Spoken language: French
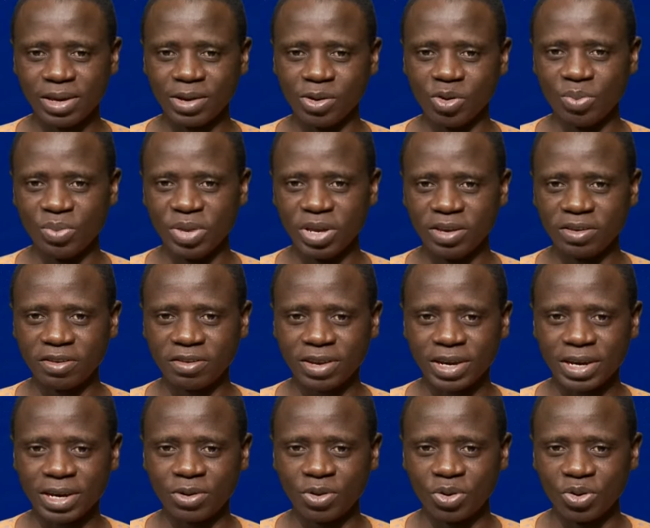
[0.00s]
et le
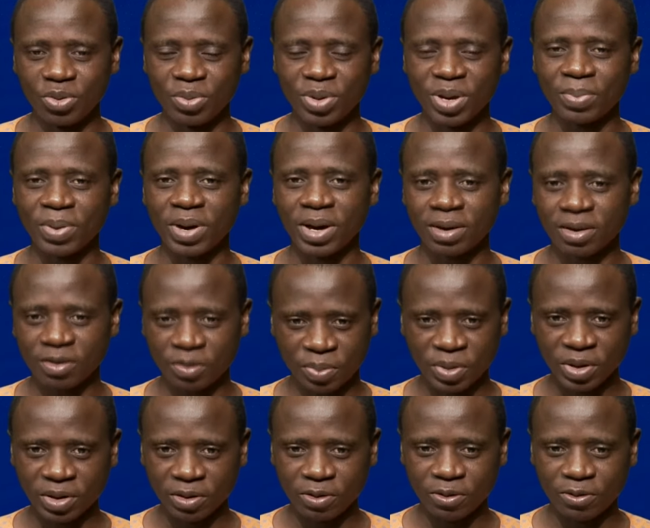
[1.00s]
ministère de mes parents
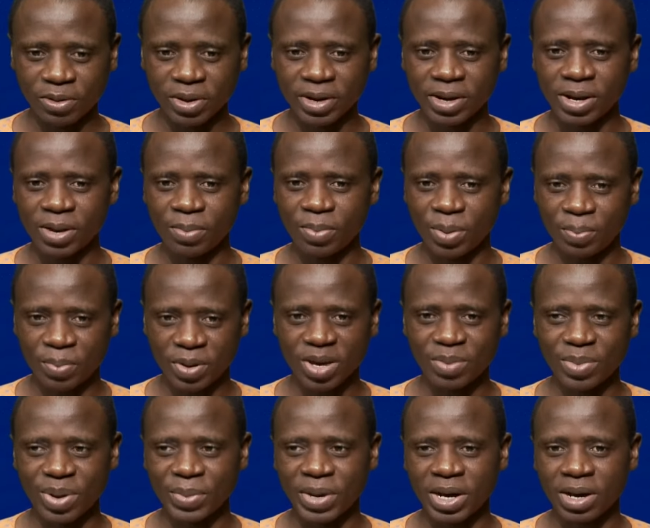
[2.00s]
spirituels, papa et
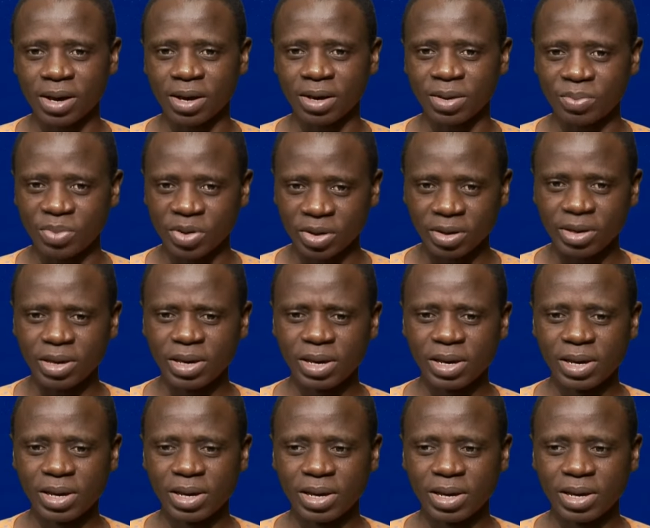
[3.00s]
maman Karambiri.